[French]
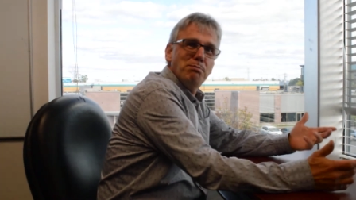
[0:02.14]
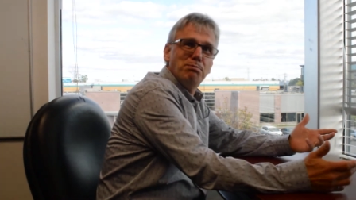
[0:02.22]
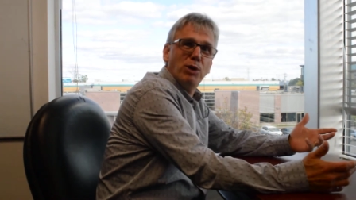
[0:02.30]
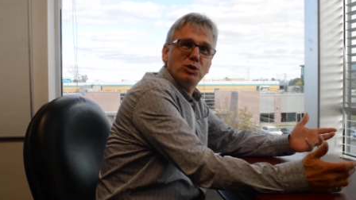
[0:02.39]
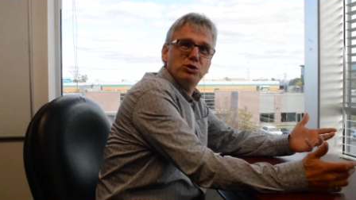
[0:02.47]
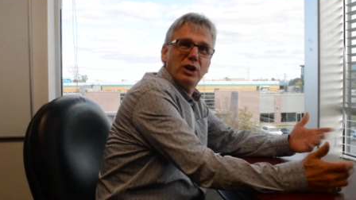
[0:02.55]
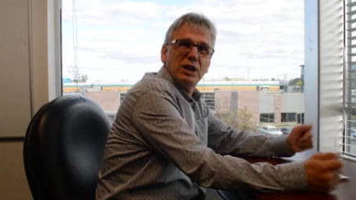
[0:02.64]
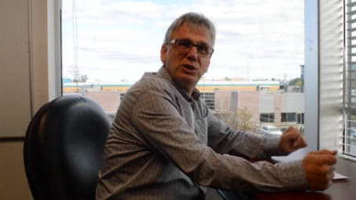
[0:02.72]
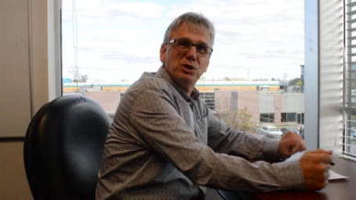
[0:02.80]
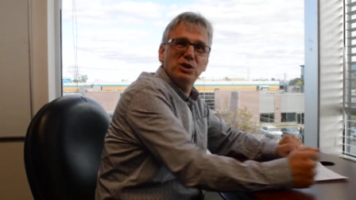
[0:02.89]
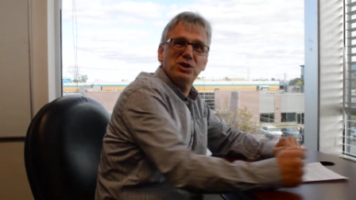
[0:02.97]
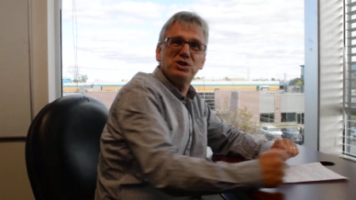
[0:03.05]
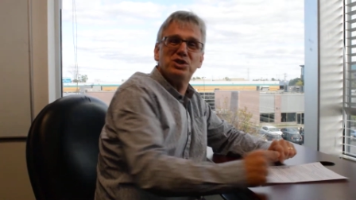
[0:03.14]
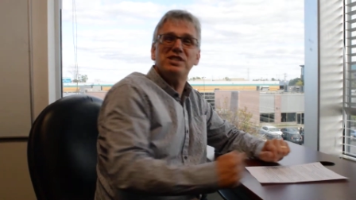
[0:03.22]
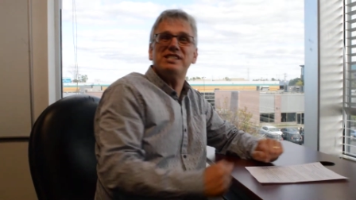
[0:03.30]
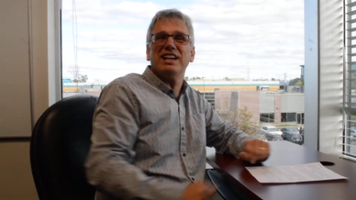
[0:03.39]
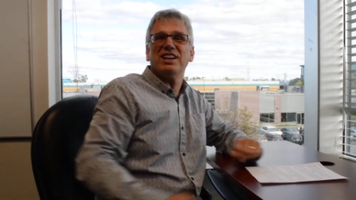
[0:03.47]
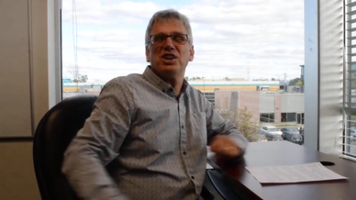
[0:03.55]
Bonjour à tous,
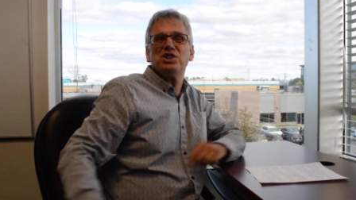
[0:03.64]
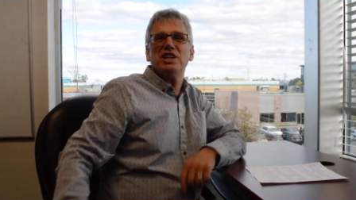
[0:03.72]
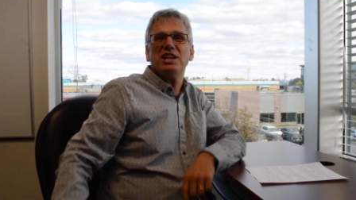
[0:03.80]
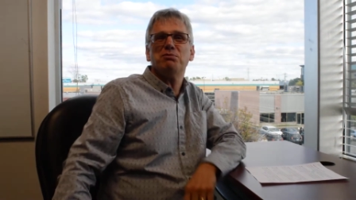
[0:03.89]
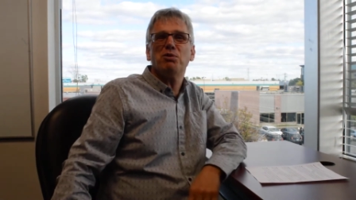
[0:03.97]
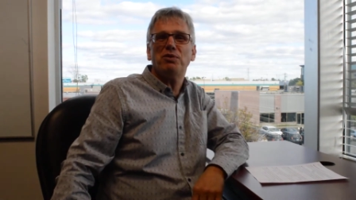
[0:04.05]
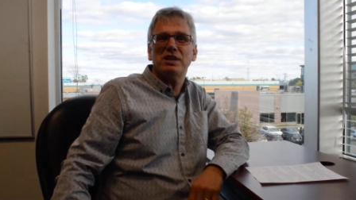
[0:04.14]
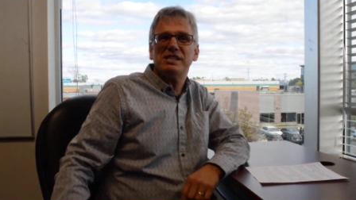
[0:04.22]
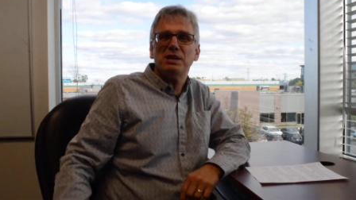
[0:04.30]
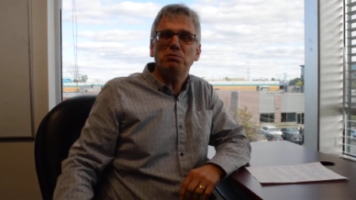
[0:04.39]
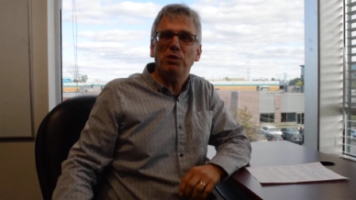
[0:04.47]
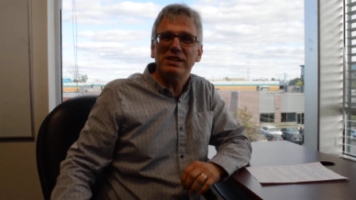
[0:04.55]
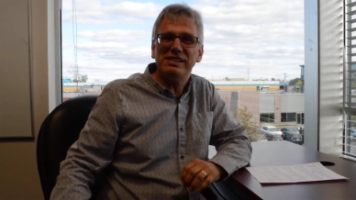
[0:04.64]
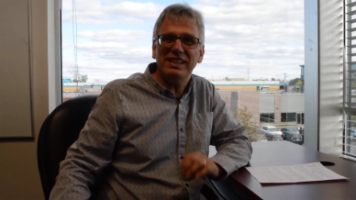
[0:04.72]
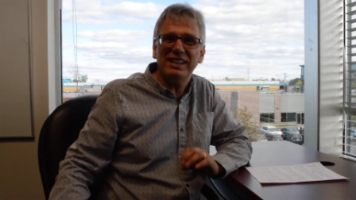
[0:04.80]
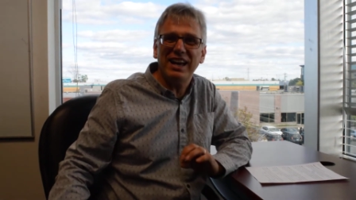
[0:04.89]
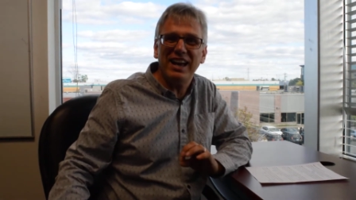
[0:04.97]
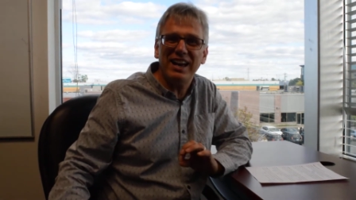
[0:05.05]
Gisèle Rochelle,
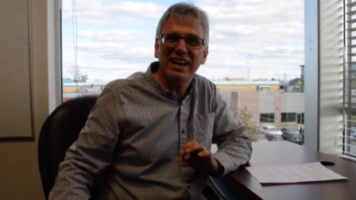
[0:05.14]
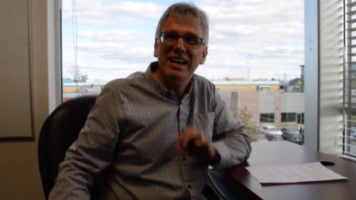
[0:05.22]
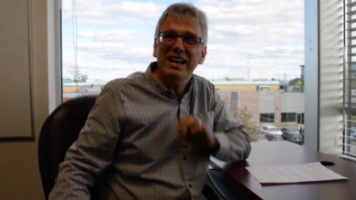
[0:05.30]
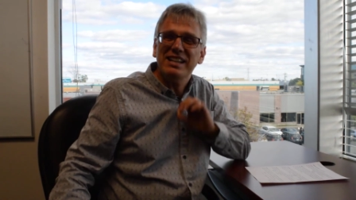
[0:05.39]
immofacile.ca.